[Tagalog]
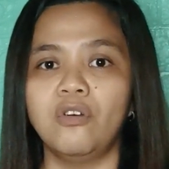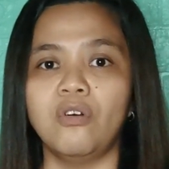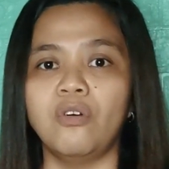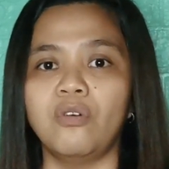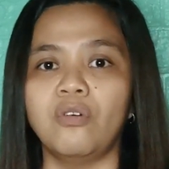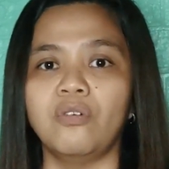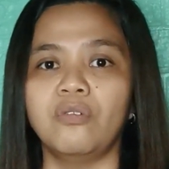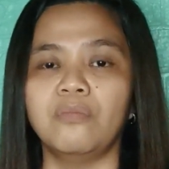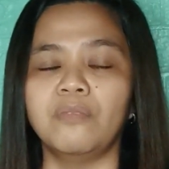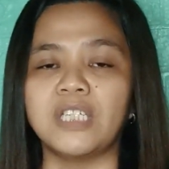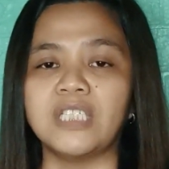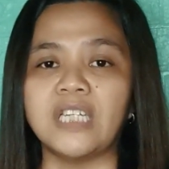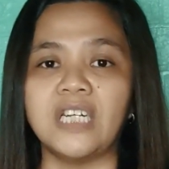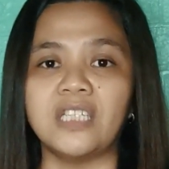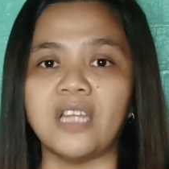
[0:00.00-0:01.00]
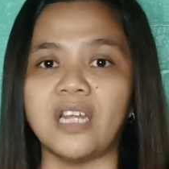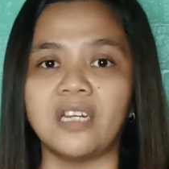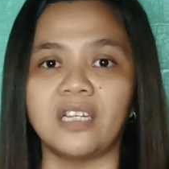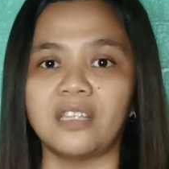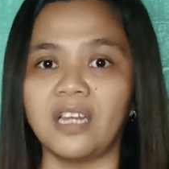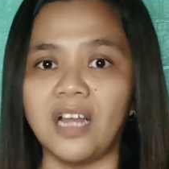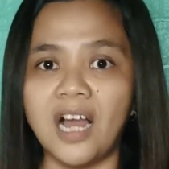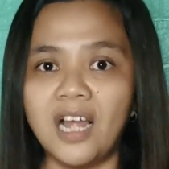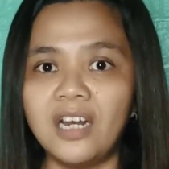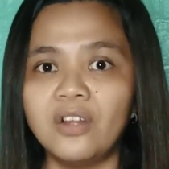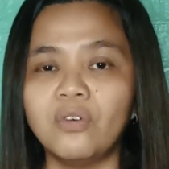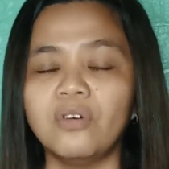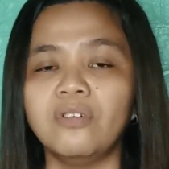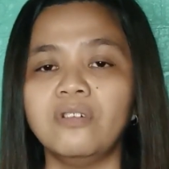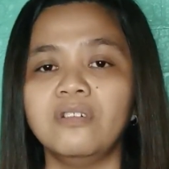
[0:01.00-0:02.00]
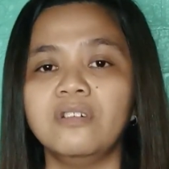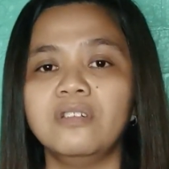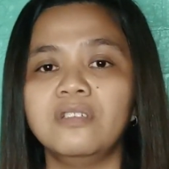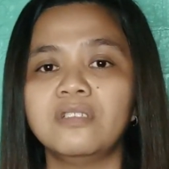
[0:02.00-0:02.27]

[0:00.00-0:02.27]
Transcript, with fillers: o magsalita ng Tagalog.